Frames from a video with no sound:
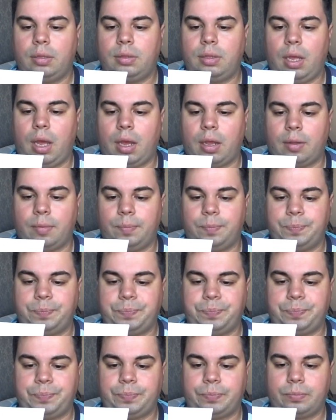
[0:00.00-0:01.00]
Так,
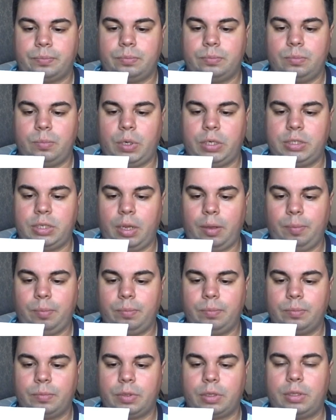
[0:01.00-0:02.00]
бальзам
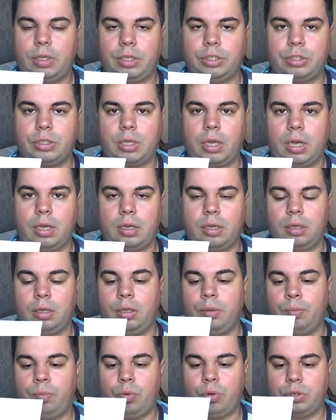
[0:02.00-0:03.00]
Значит, как э,
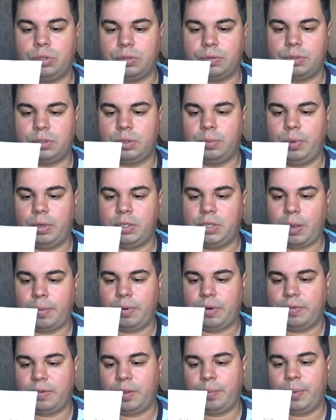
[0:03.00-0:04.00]
им пользоваться? Бальзам
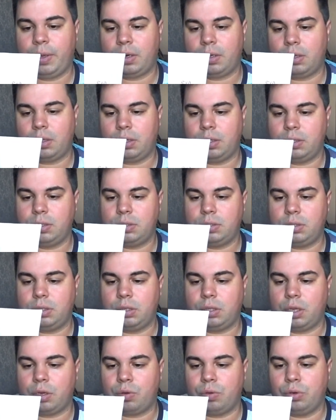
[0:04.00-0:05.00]
равномерно нанести
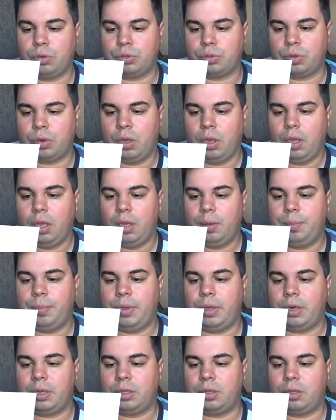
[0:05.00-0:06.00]
на кожу
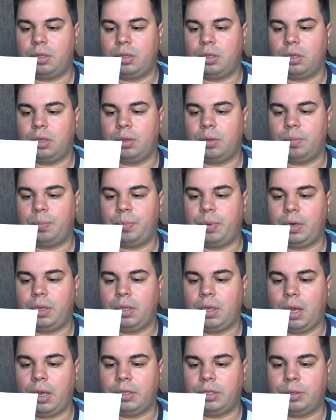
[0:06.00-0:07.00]
перед э,
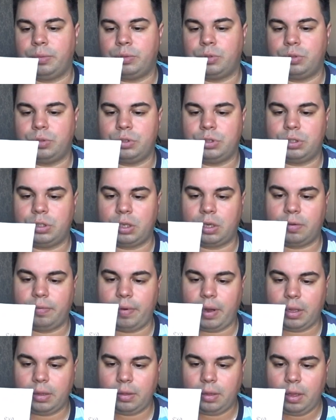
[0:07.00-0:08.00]
принятием солнечных
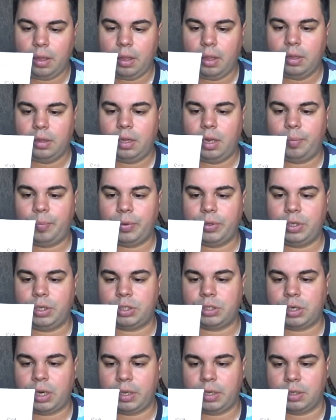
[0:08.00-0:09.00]
ванн. Для
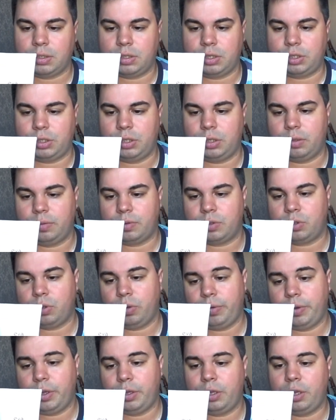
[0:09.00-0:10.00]
поддержания защитного
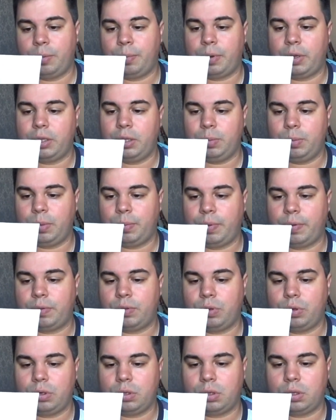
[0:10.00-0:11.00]
слоя необходимо
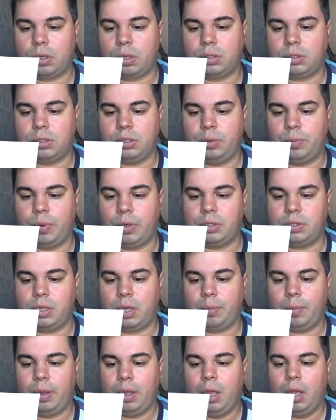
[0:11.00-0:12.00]
повторно наносить
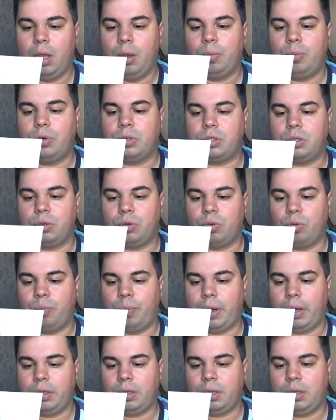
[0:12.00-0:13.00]
бальзам после
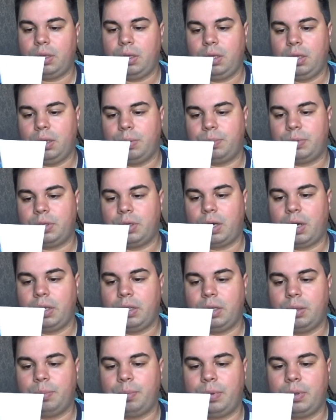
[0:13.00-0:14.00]
купания и
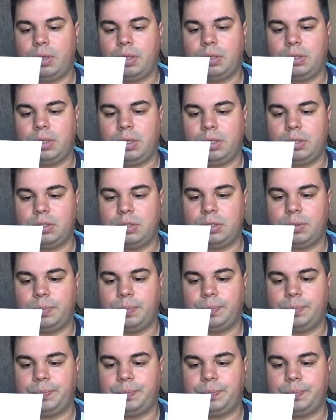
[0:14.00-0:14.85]
обтирания полотенцем.